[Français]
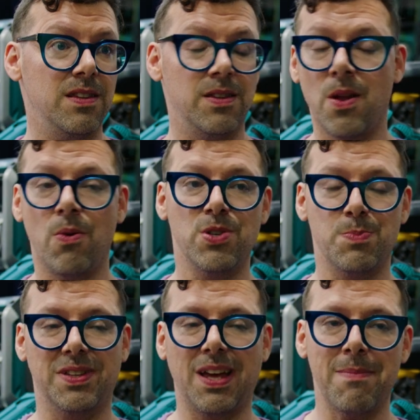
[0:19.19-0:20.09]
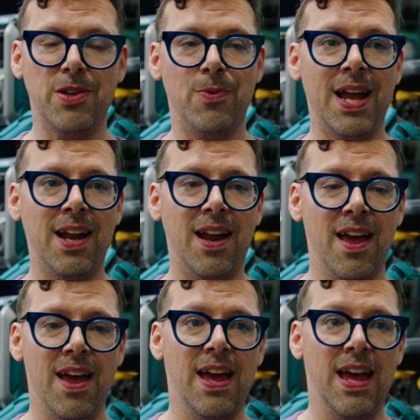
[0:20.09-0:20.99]
Non, je suis pas très manuel.
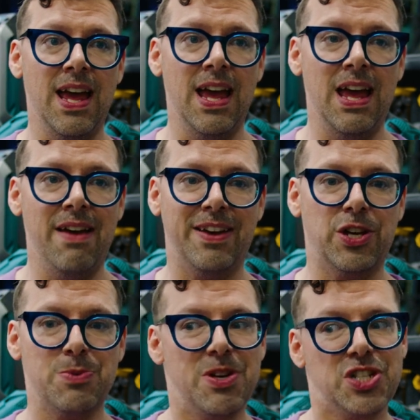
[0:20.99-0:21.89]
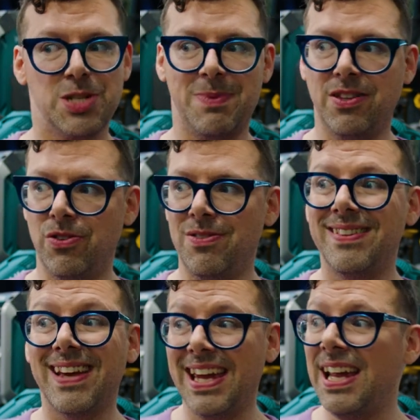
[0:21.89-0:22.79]
Fait que je me cherche peut-être une
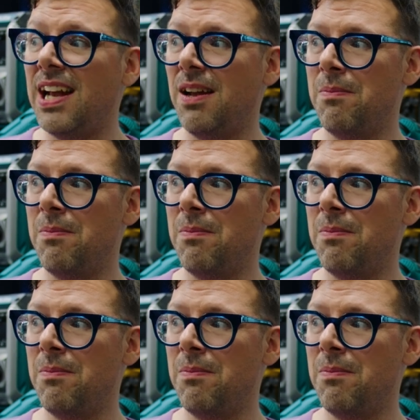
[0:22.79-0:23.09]
drill,